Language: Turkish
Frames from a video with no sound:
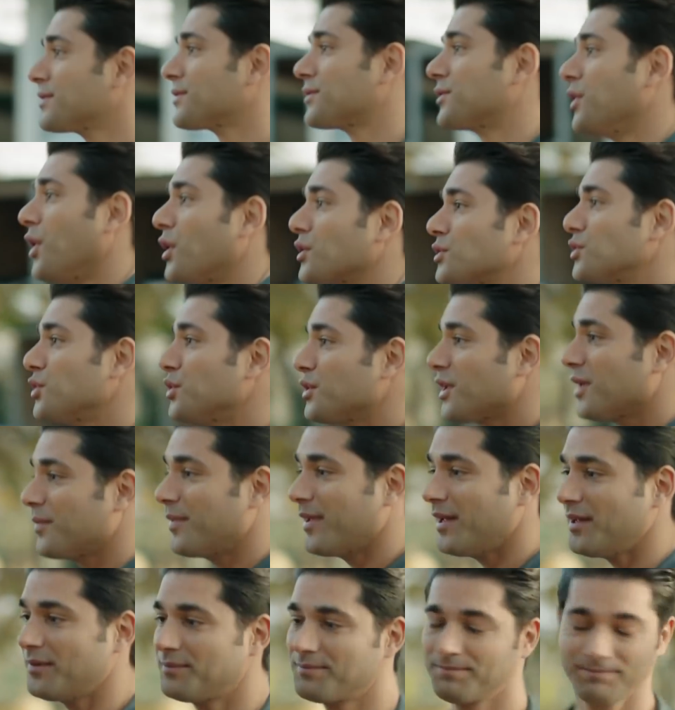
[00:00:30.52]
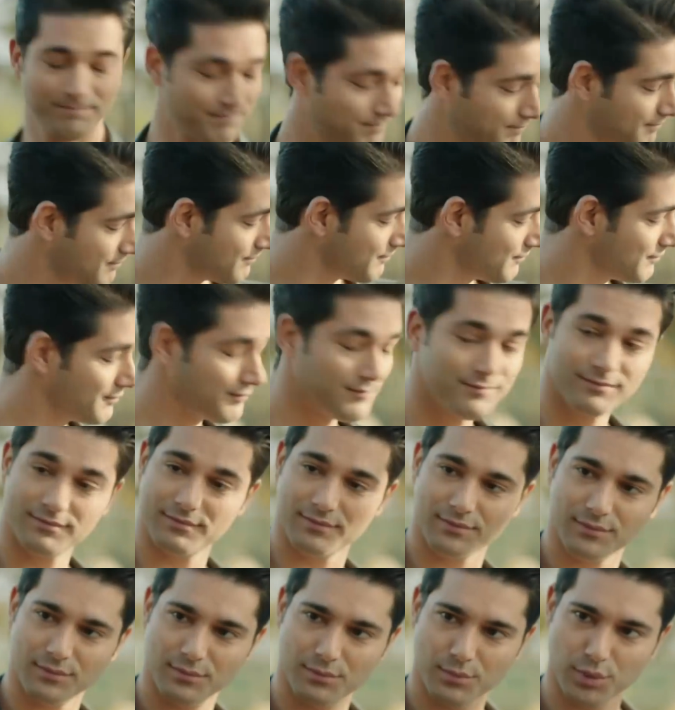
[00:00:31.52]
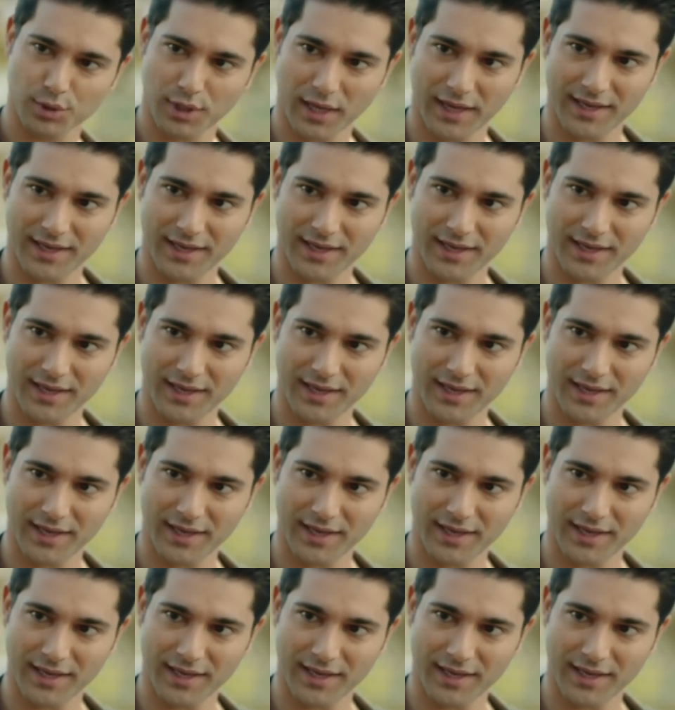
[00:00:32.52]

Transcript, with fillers: Gördüğün gibi bu da